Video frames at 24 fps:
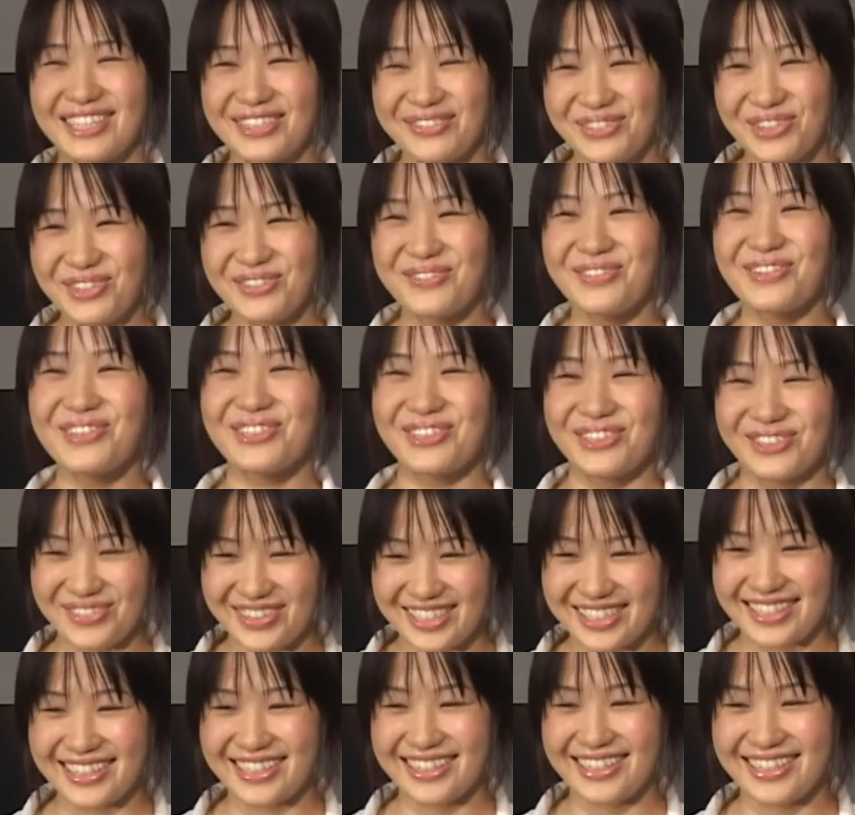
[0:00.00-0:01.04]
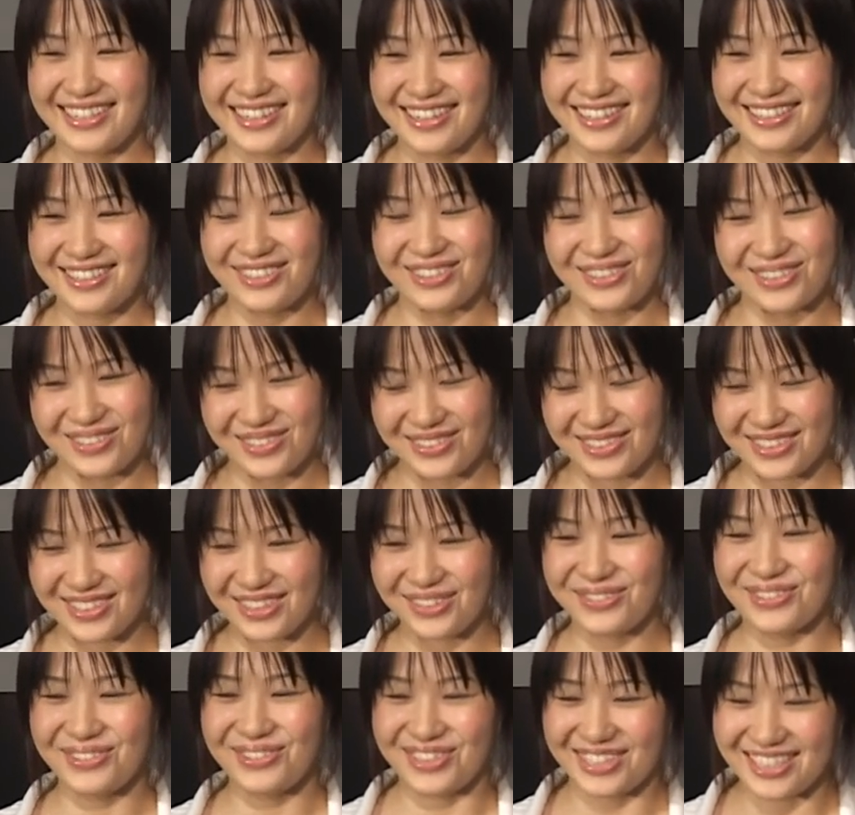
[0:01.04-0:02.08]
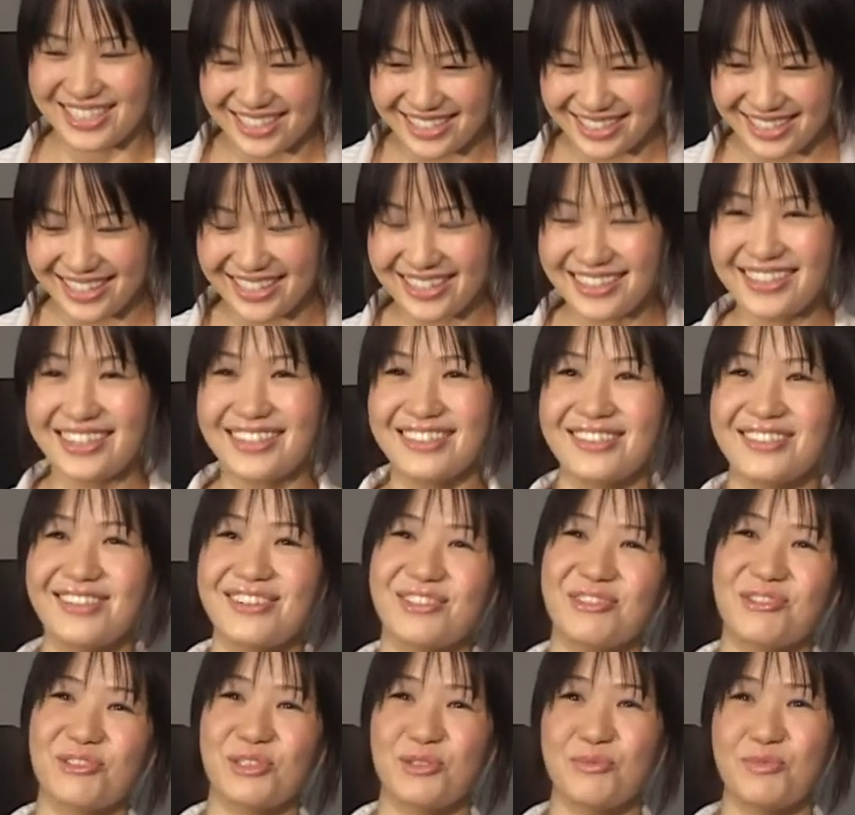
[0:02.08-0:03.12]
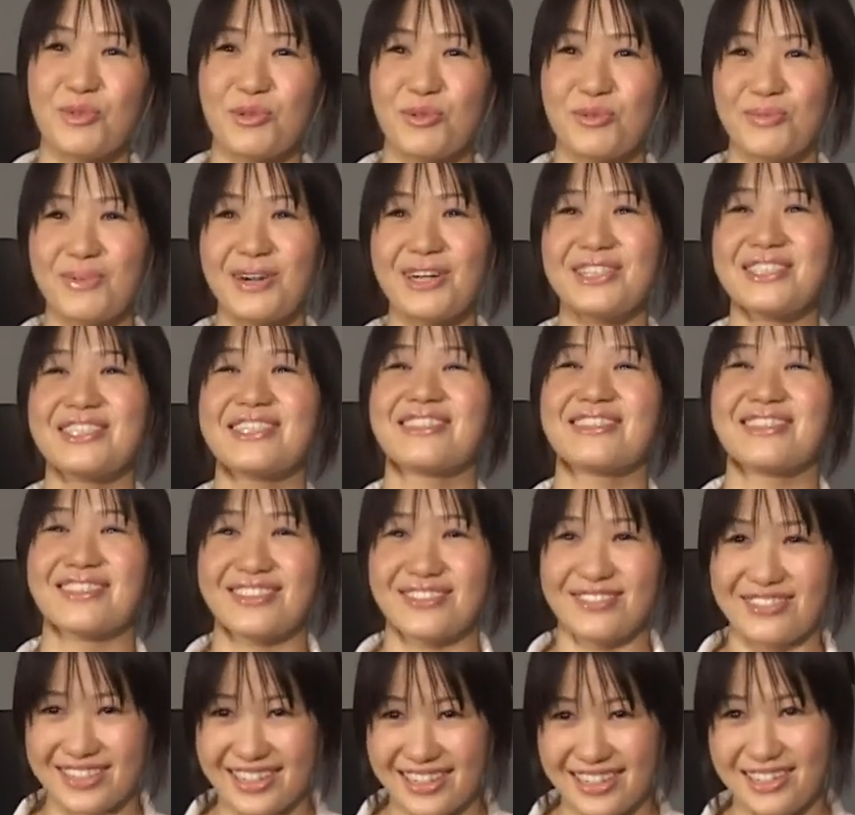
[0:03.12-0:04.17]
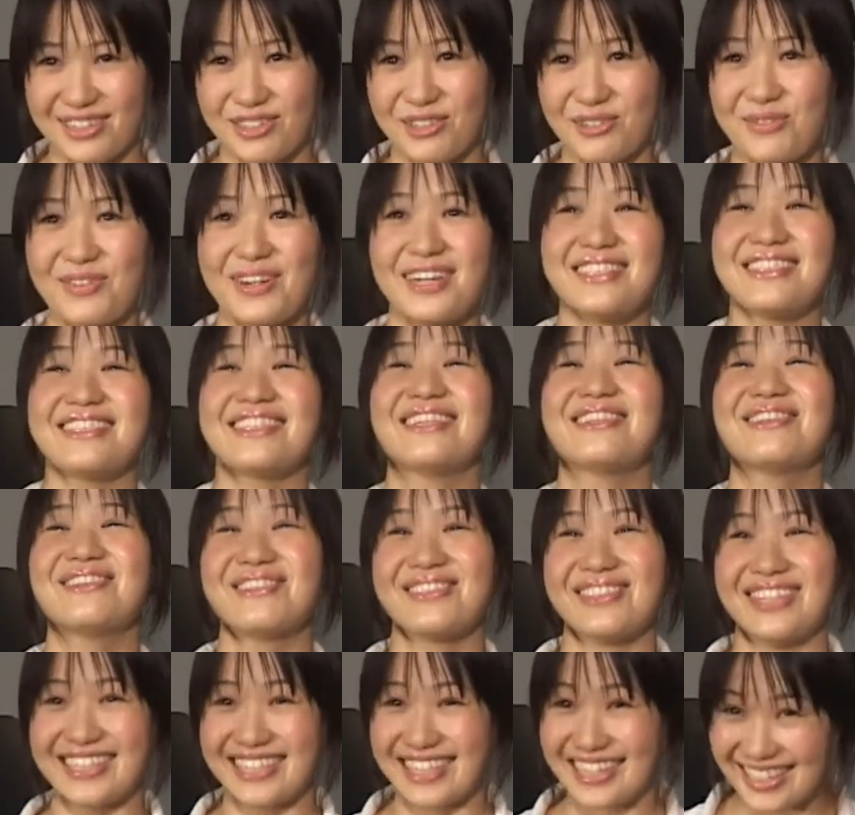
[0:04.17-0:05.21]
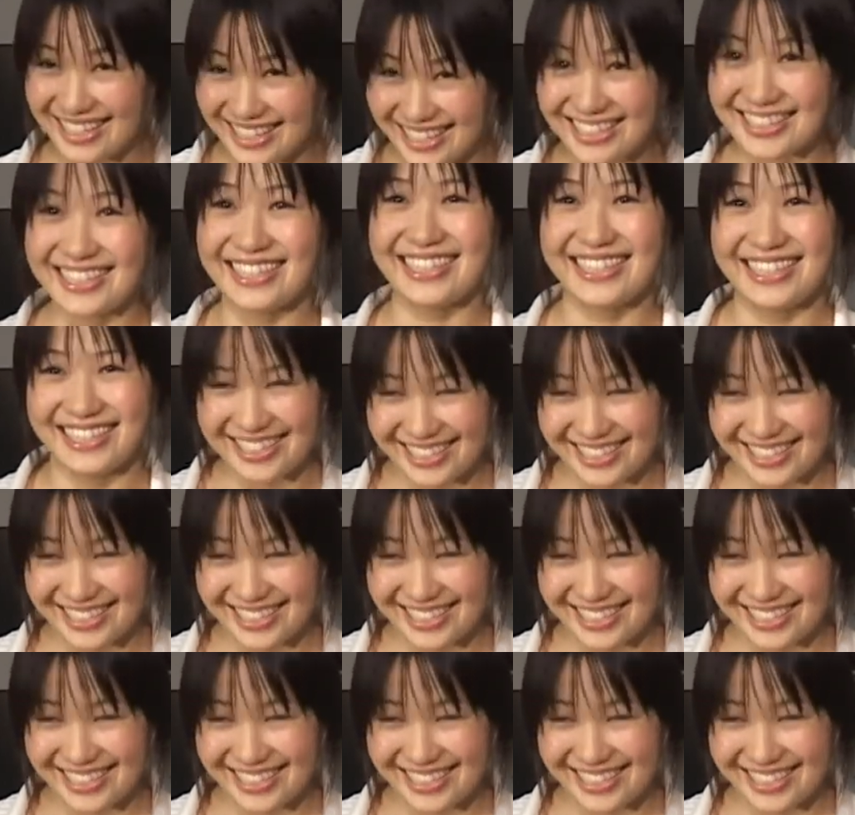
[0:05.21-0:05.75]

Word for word: 希望も含めてあと多分私感覚がとてもおばあちゃんなのでおばあちゃん子なだけに